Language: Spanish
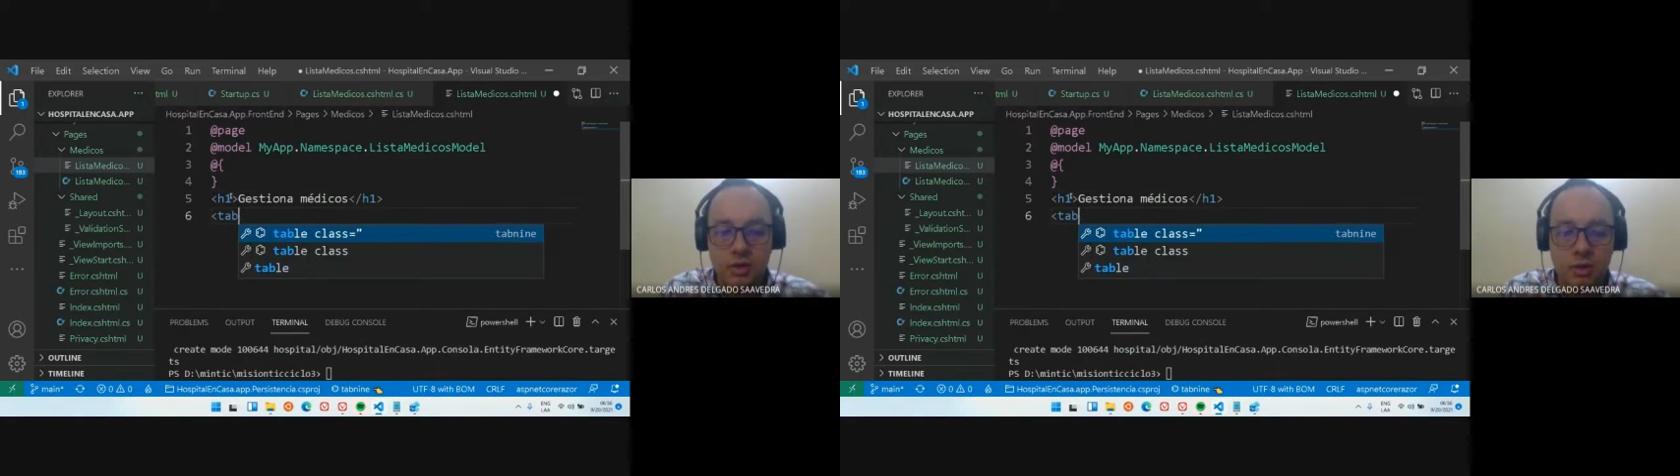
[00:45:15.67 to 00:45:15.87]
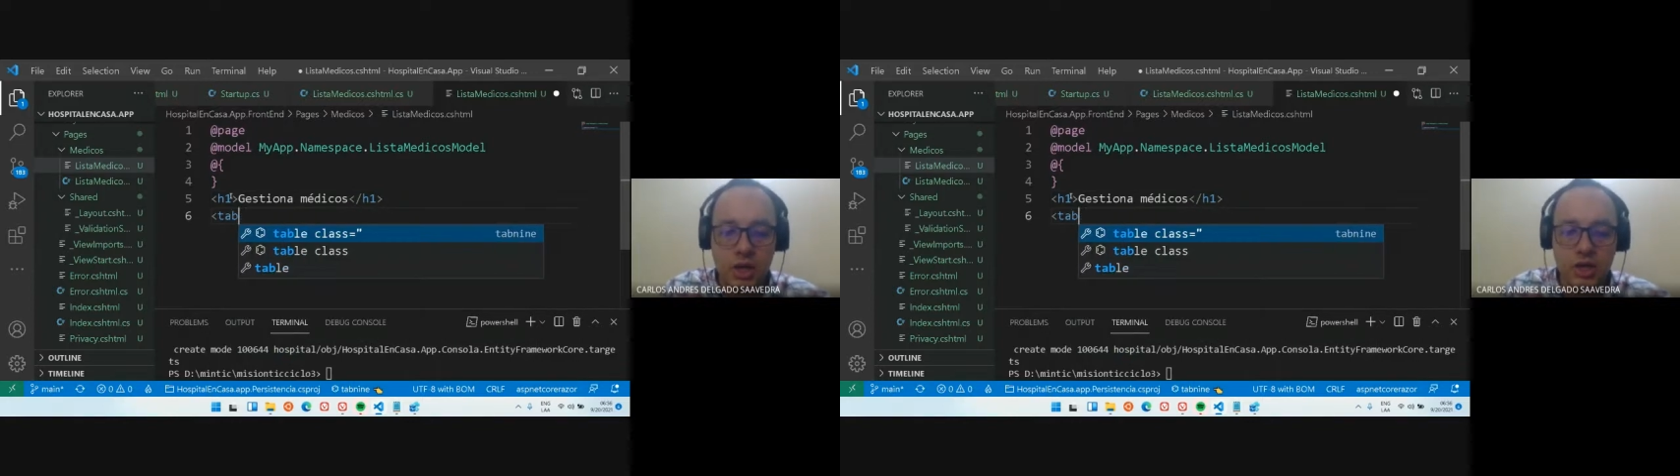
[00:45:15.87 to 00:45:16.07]

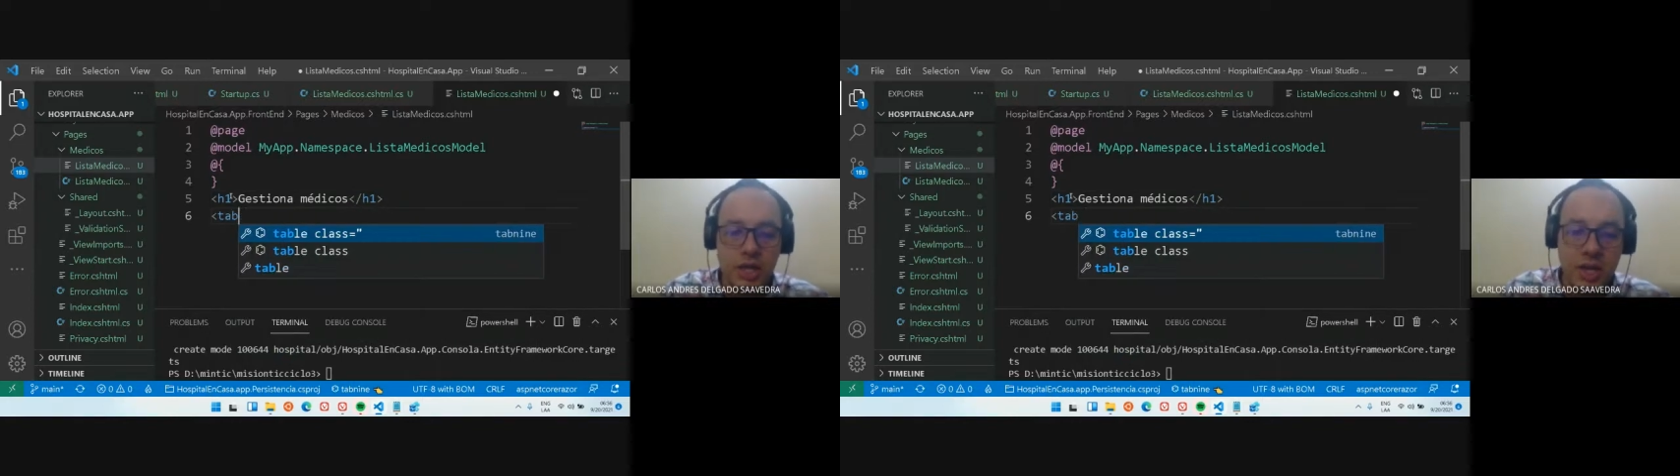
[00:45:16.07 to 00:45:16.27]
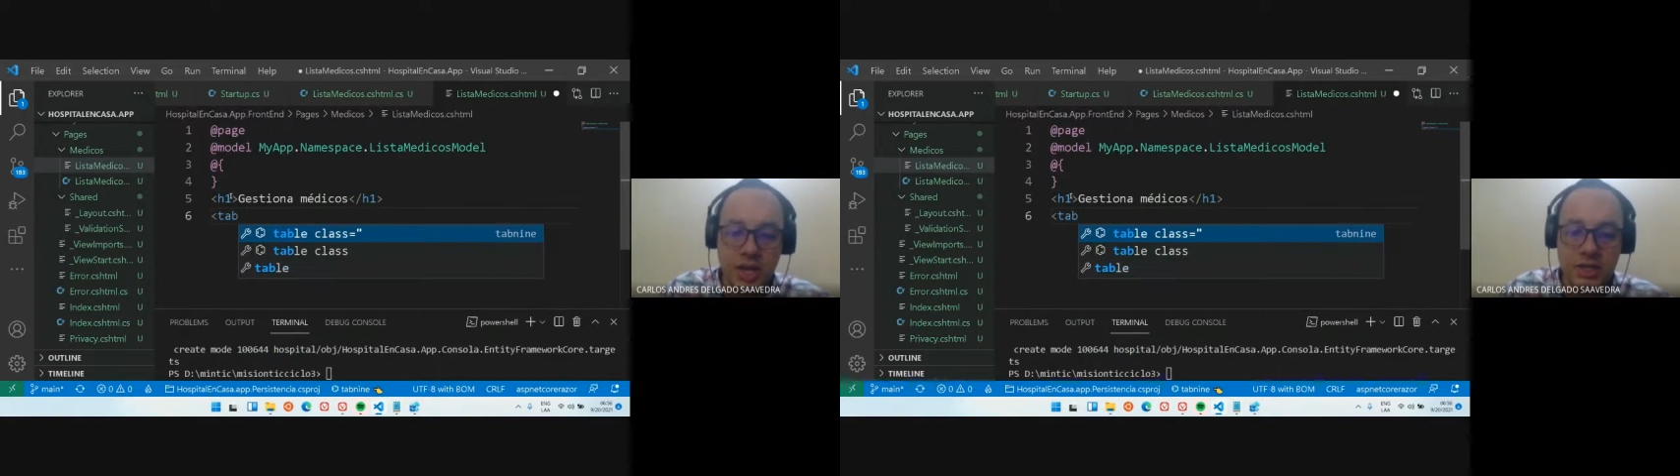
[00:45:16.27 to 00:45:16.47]
a ver
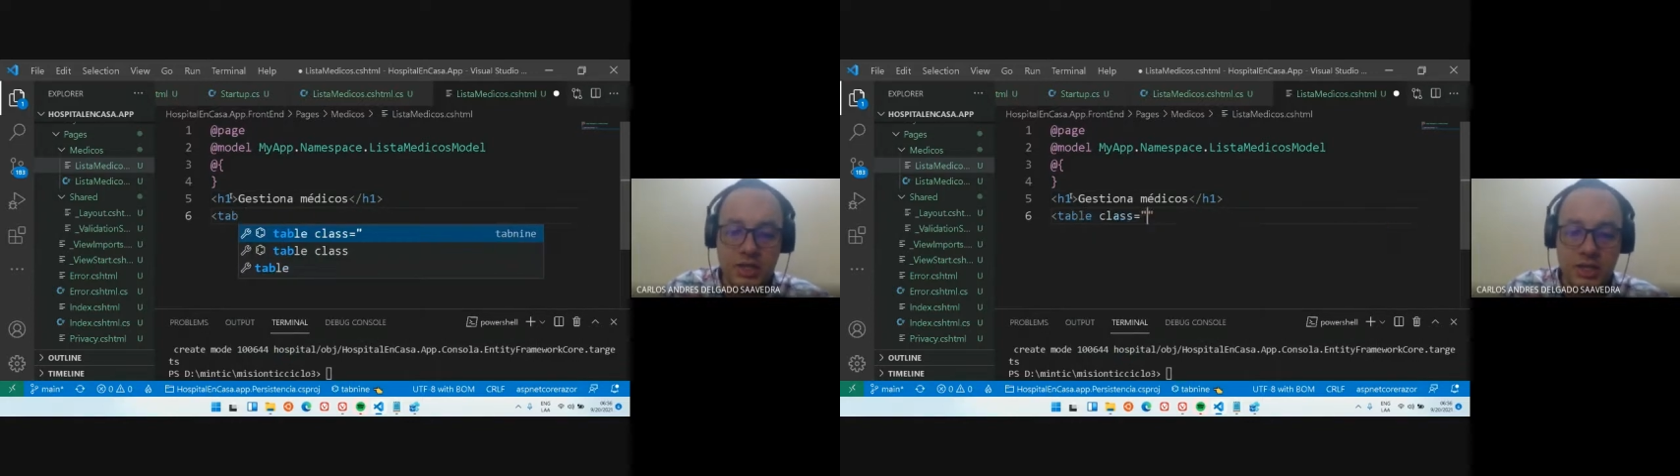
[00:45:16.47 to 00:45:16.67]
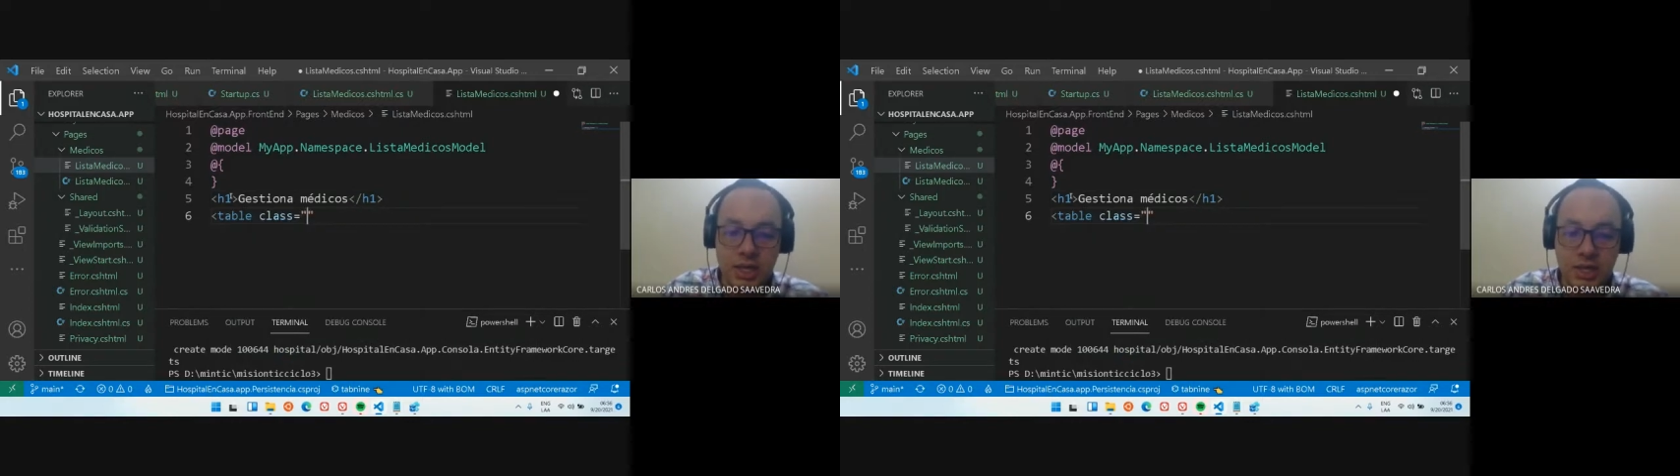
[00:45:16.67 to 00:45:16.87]
qué
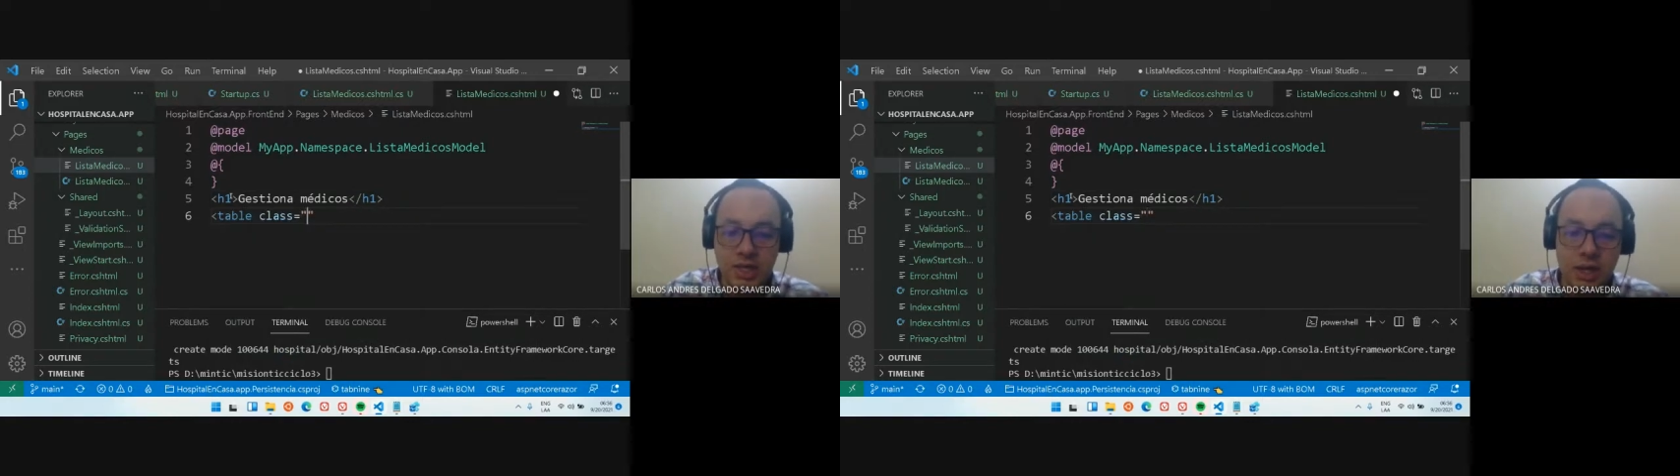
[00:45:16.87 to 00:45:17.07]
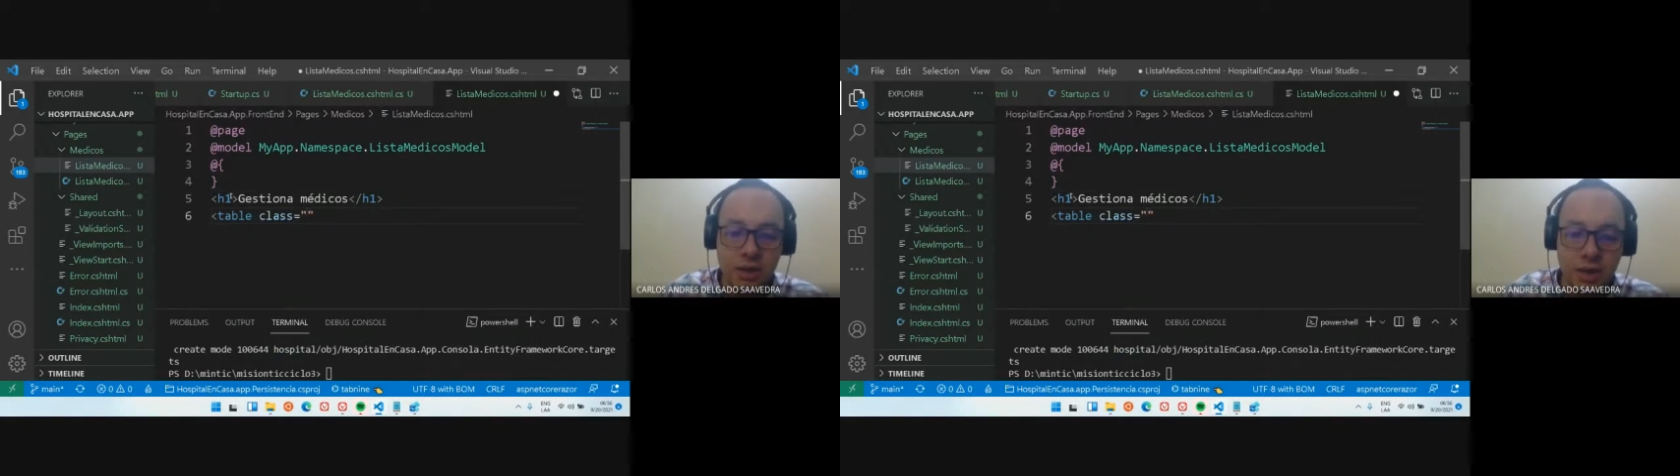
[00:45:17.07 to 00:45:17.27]
clases hay de
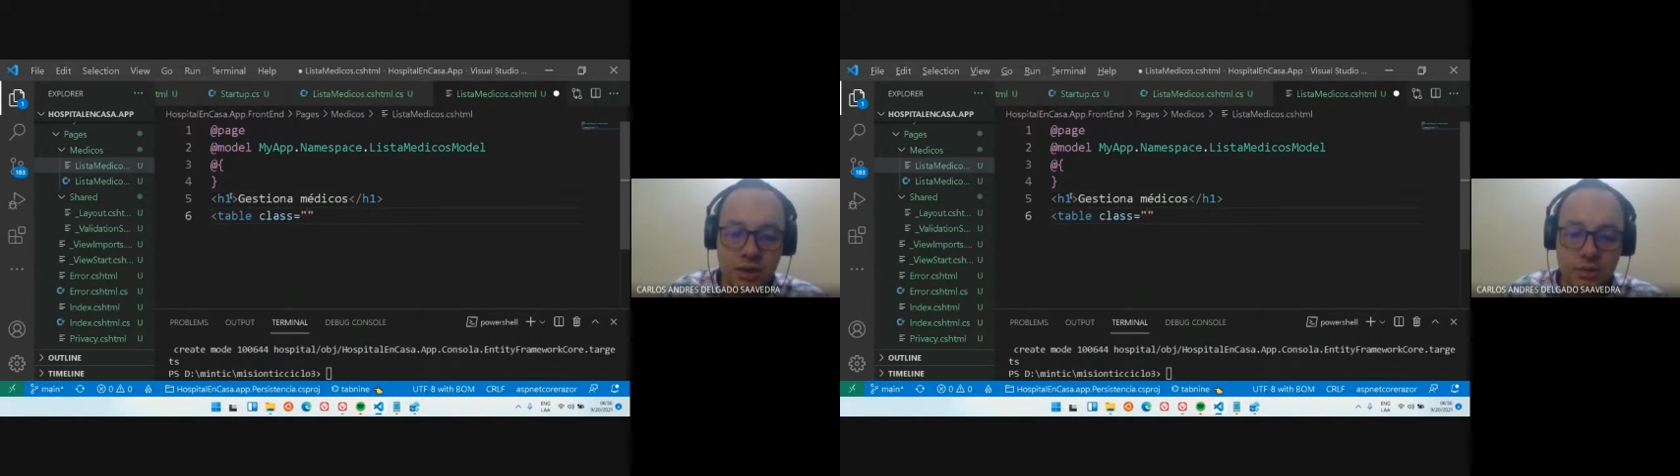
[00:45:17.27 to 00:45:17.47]
tablas